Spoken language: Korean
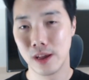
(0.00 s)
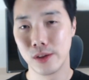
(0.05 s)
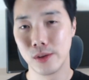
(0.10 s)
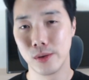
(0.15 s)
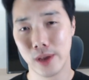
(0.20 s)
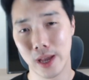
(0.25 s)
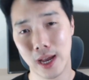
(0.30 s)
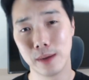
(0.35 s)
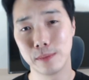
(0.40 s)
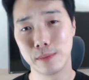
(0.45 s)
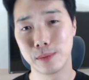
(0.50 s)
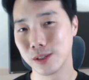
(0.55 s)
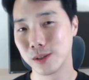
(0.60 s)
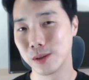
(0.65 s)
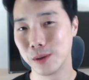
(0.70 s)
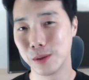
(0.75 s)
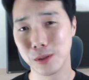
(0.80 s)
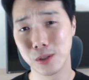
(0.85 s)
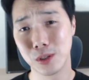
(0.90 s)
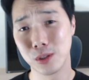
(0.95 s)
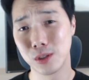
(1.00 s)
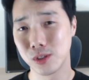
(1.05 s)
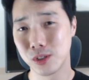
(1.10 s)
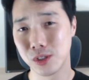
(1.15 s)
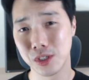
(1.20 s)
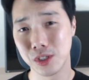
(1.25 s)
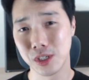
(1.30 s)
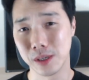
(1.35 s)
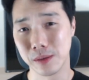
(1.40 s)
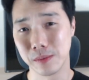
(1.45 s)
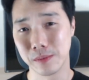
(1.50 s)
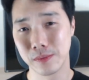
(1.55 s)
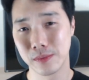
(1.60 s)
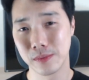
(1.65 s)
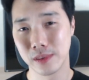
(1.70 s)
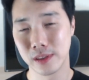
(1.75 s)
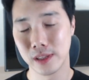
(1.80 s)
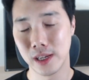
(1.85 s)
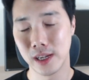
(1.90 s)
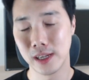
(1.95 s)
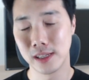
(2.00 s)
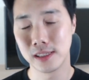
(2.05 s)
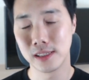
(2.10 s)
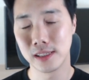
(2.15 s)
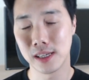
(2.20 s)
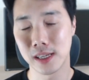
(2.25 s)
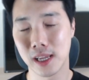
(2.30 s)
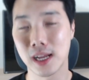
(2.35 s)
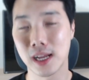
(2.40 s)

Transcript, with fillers: You have to go to the gym. 헬스장에